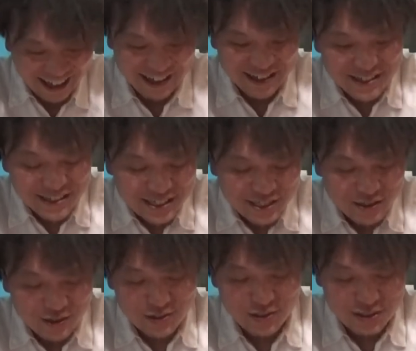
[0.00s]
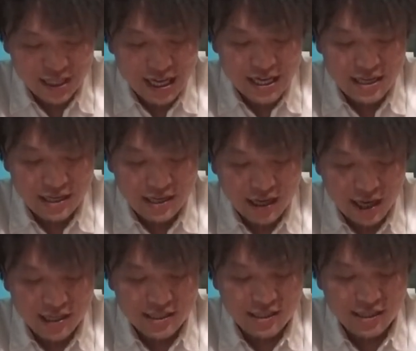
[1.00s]
すそうそう最近
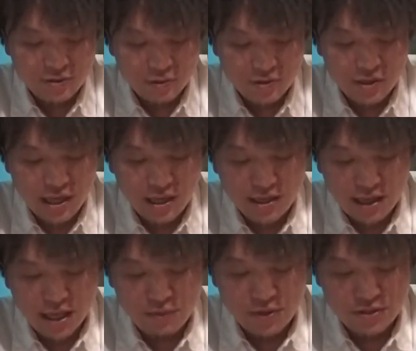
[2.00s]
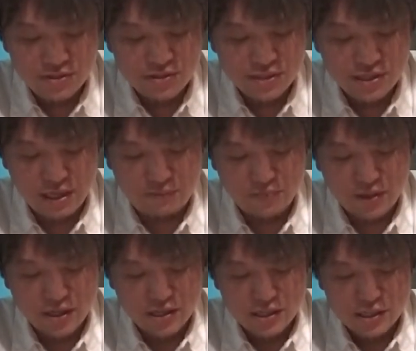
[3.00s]
愛車がご機嫌斜め続きで
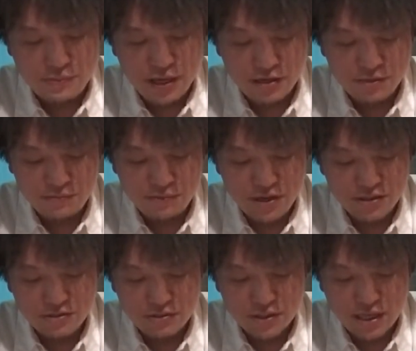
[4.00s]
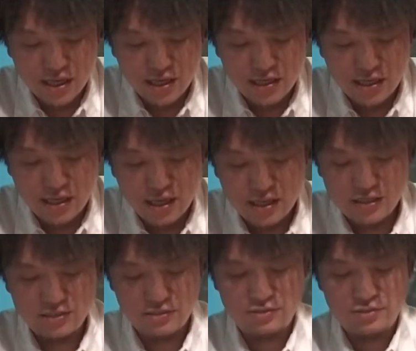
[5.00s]
スパークプラグを疑ったら
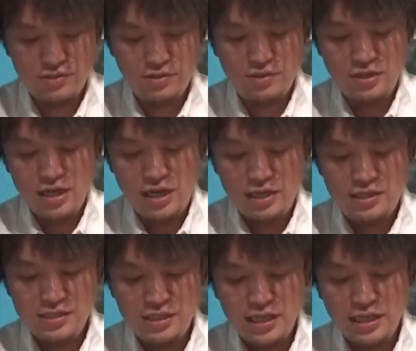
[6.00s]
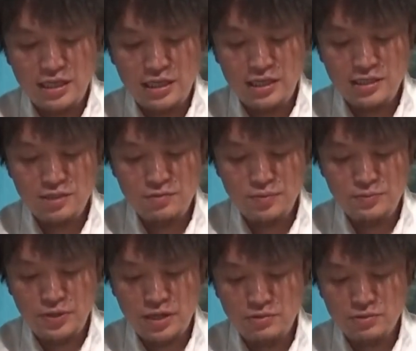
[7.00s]
しく一時的に
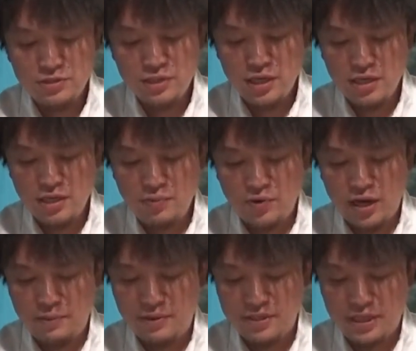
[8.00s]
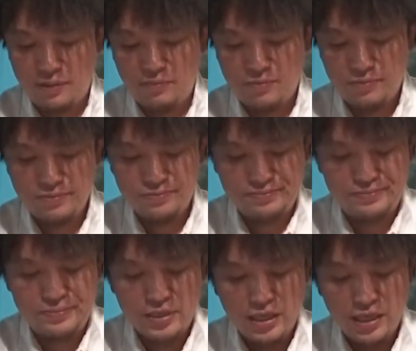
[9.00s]
イリジウムプラグをつけてもらいました。う
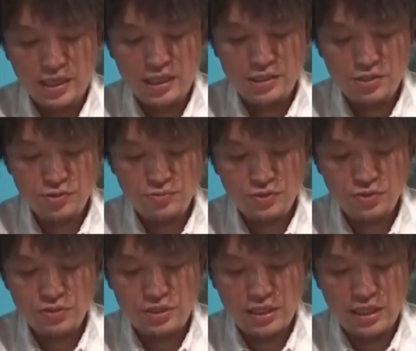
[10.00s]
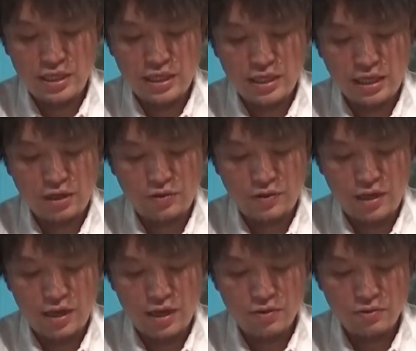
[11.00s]
ん、イリジウム良いって聞いたんだけど
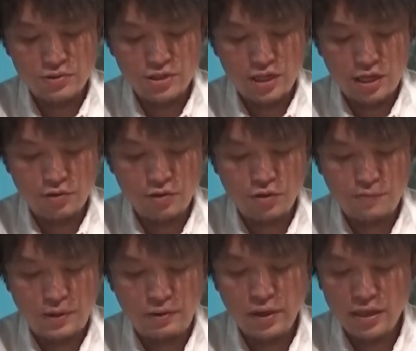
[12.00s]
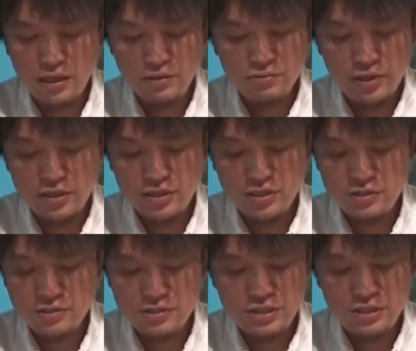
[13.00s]
ねエアコンつけた時のパワーダウンは
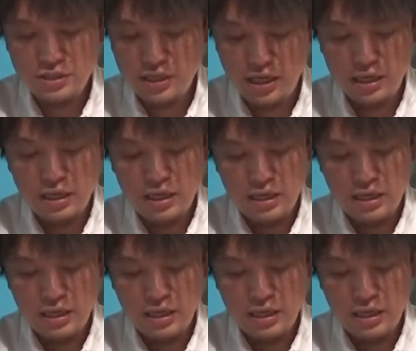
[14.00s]
著しいね